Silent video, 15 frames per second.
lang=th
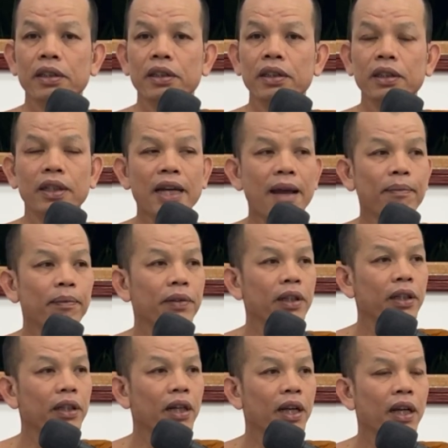คือกรรม
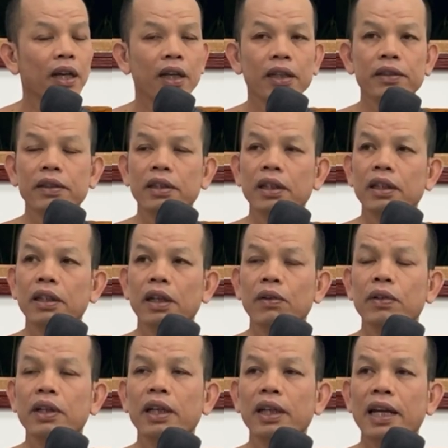ที่ที่
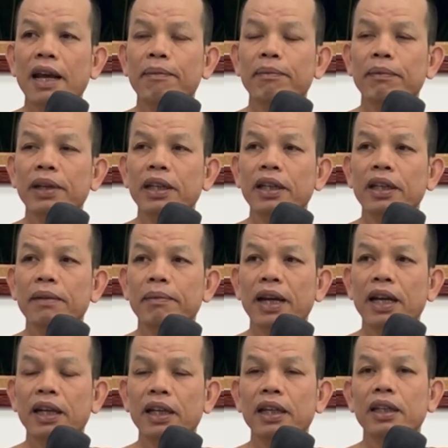เราเคยทำไม่ดี
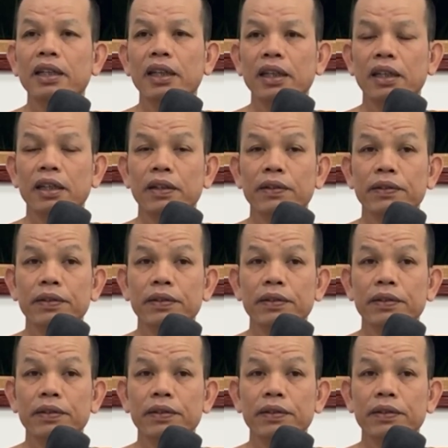มาในอดีต